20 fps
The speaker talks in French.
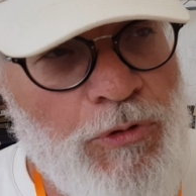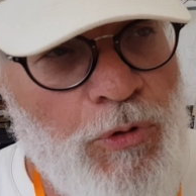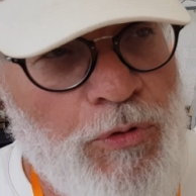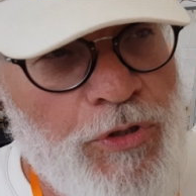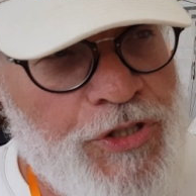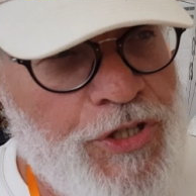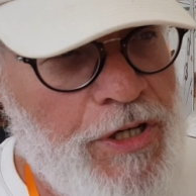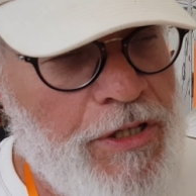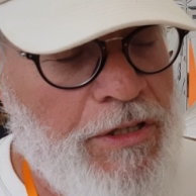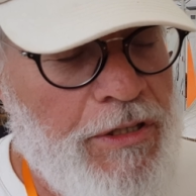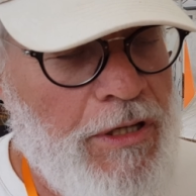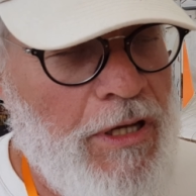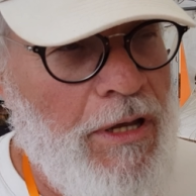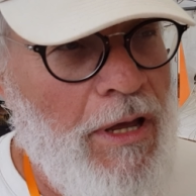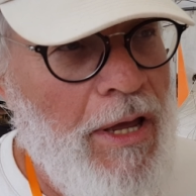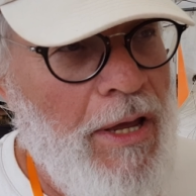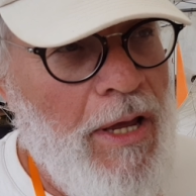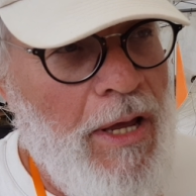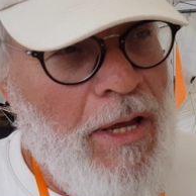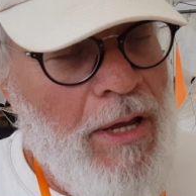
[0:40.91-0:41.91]
Donc j'ai dit,
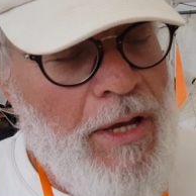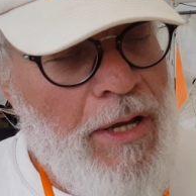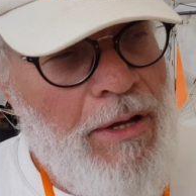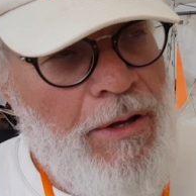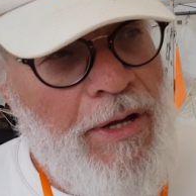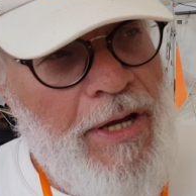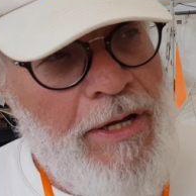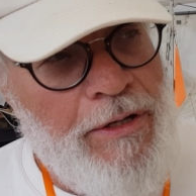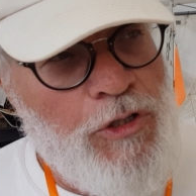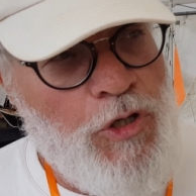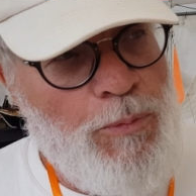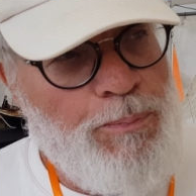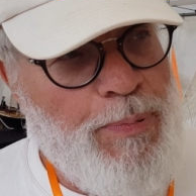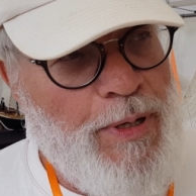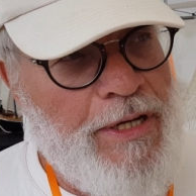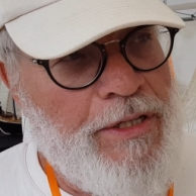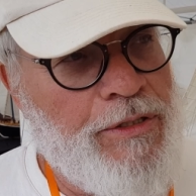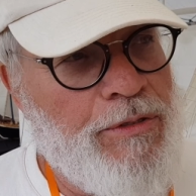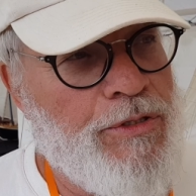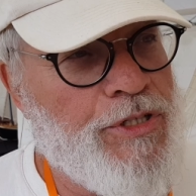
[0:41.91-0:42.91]
un
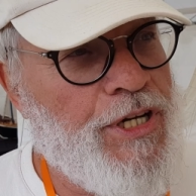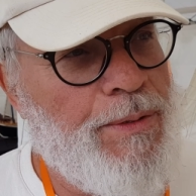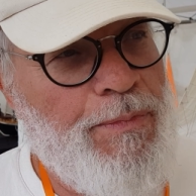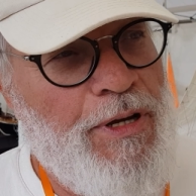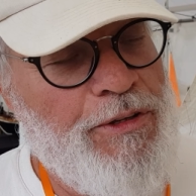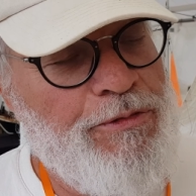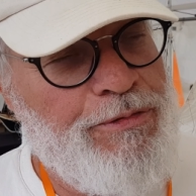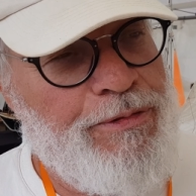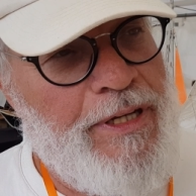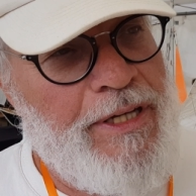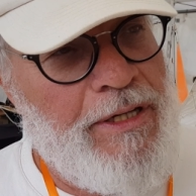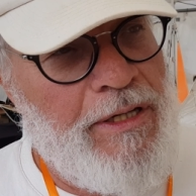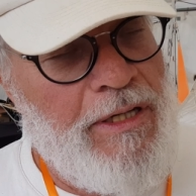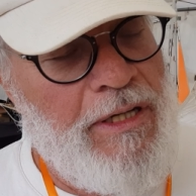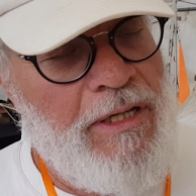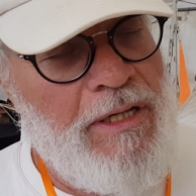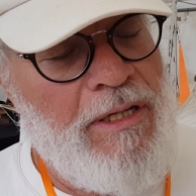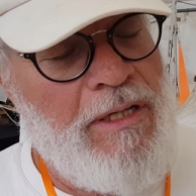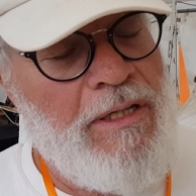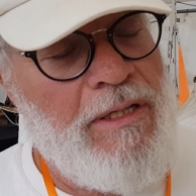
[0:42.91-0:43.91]
copain que j'aimerais faire
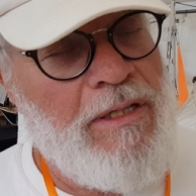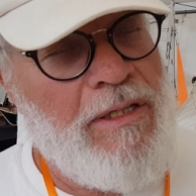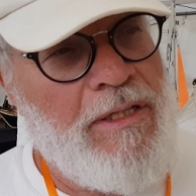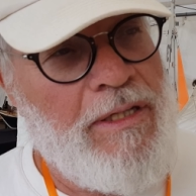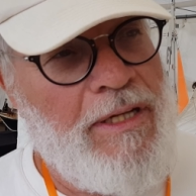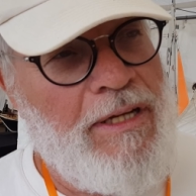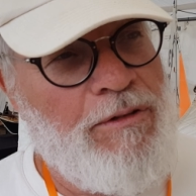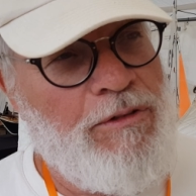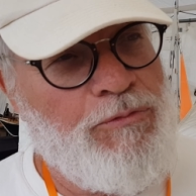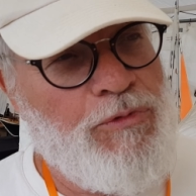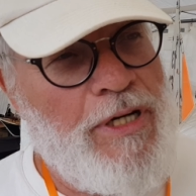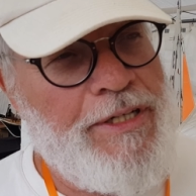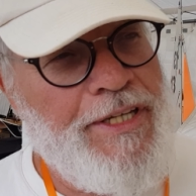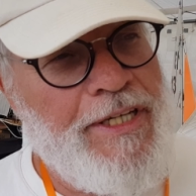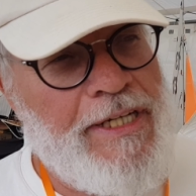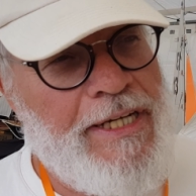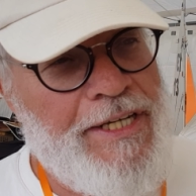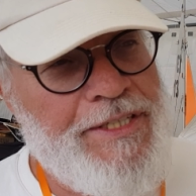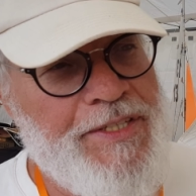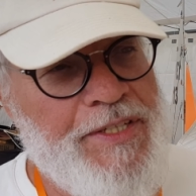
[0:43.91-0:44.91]
un,
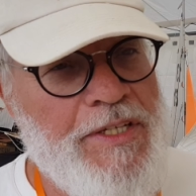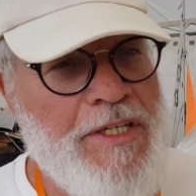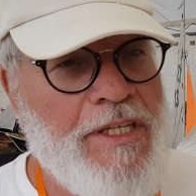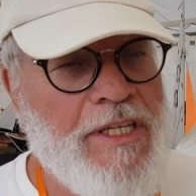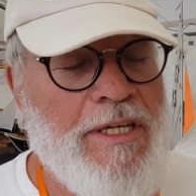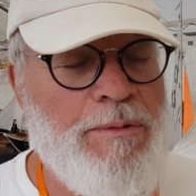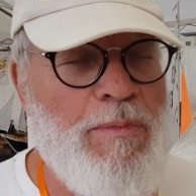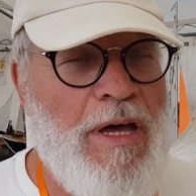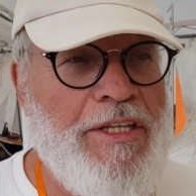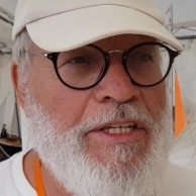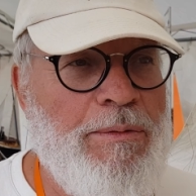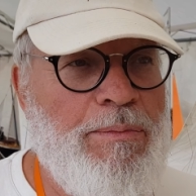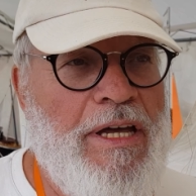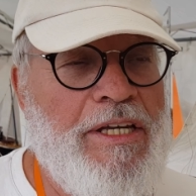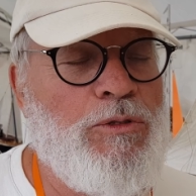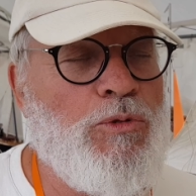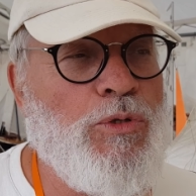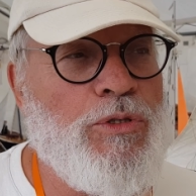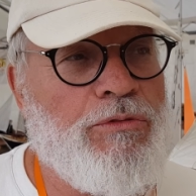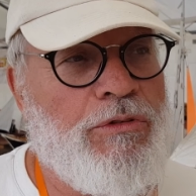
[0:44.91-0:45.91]
voilier classique et il m'a dit bah,
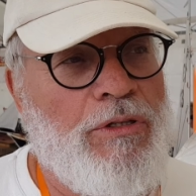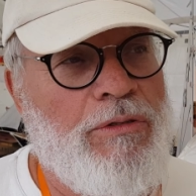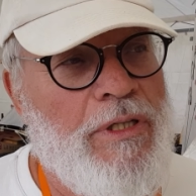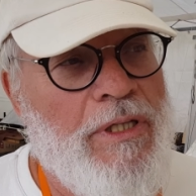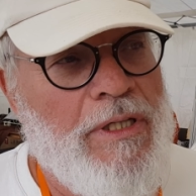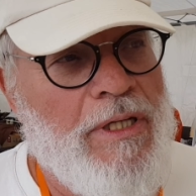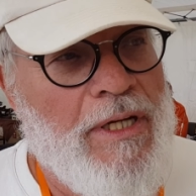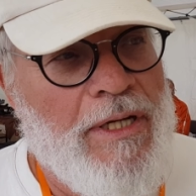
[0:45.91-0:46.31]
écoute,